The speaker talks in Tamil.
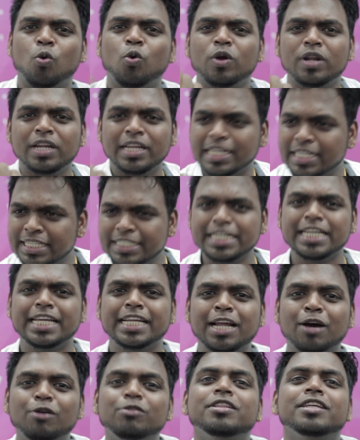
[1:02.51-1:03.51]
ஒரு இன்ச்சு
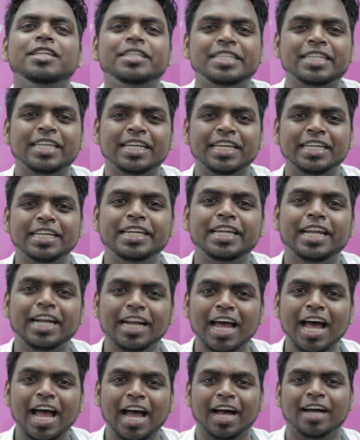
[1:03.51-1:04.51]
இன்னும் வந்துருச்சு
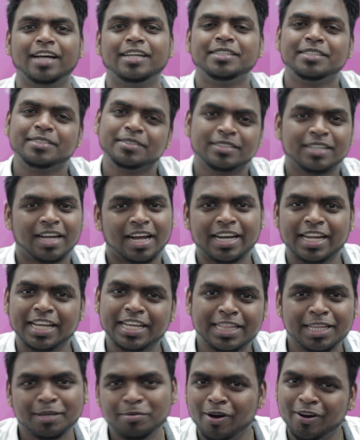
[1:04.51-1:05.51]
இல்லைன்னா
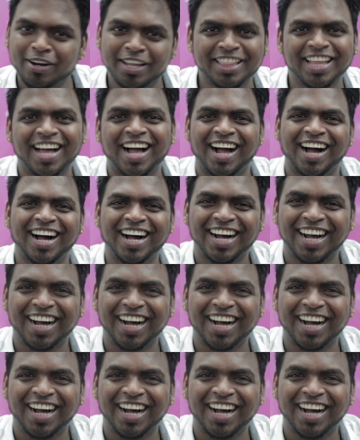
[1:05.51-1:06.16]
அன்றைக்கி தீபாவளி தான்